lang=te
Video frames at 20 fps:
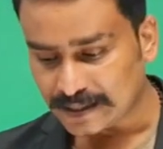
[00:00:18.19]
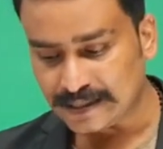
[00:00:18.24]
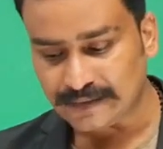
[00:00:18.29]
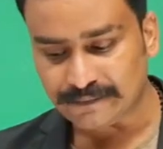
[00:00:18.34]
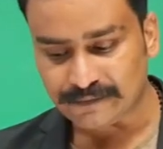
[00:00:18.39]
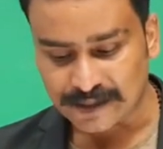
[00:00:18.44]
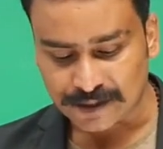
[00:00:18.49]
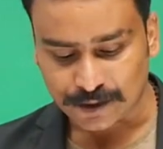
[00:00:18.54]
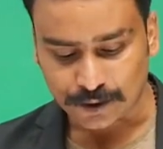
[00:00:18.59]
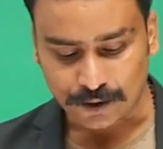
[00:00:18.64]
ఈ
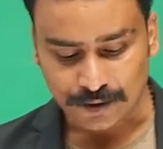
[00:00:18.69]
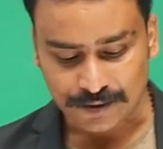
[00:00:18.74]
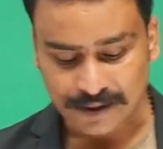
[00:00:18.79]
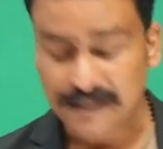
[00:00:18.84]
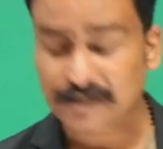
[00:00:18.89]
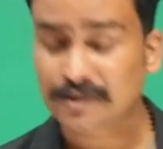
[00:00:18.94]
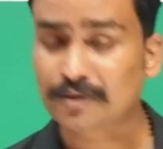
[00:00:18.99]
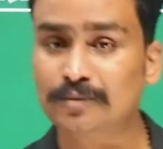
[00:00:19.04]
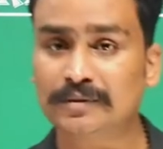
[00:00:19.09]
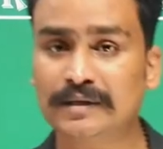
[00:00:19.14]
వీడియోలో
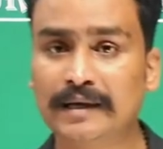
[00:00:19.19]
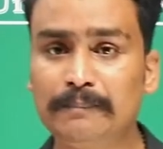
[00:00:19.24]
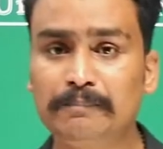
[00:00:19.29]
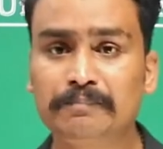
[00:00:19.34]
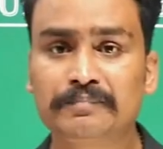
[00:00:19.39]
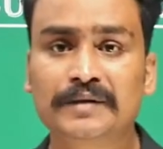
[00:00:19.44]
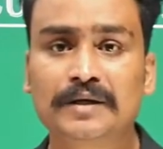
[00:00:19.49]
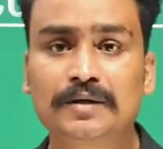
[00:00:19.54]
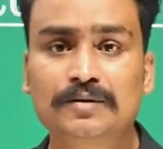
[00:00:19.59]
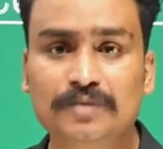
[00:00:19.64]
తెలుసుకుందాం
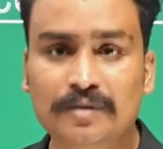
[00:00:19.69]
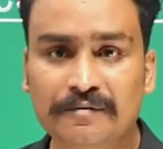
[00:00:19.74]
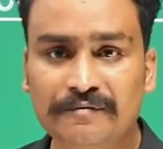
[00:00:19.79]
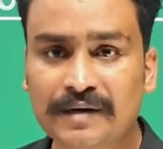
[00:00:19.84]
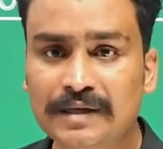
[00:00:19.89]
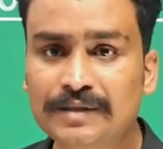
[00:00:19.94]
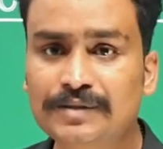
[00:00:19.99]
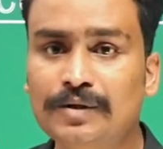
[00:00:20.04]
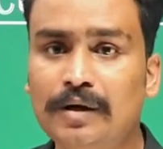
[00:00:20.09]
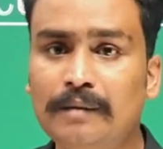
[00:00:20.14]
సో
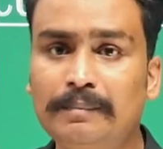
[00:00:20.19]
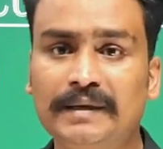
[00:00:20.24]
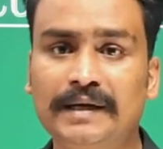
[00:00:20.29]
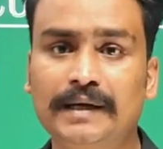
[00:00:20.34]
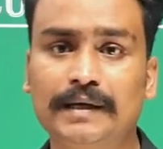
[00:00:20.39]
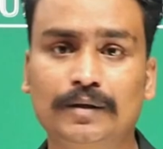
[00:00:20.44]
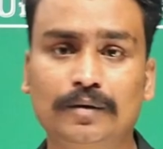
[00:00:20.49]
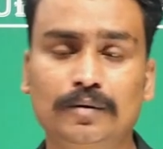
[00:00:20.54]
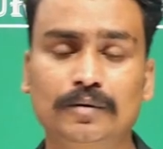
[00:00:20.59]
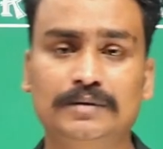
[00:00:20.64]
ఫస్ట్ టాపిక్
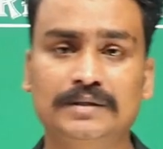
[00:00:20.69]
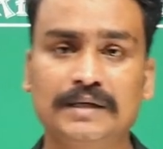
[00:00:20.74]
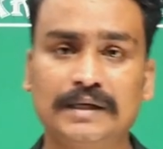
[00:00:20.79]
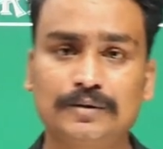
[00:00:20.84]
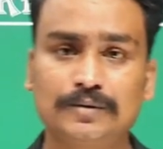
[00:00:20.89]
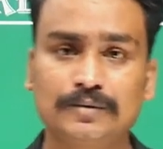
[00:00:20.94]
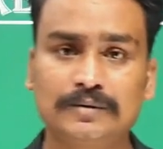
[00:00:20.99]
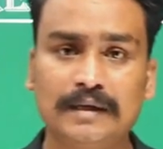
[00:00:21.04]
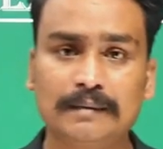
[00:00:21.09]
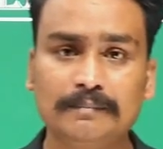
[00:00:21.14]
ఏంటో
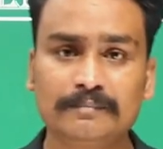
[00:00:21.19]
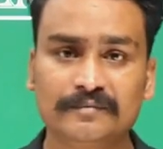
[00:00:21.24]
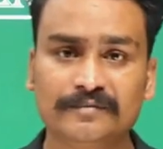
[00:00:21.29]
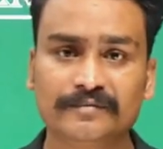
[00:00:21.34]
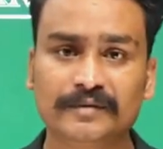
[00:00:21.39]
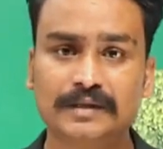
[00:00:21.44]
ఒకసారి చూద్దాం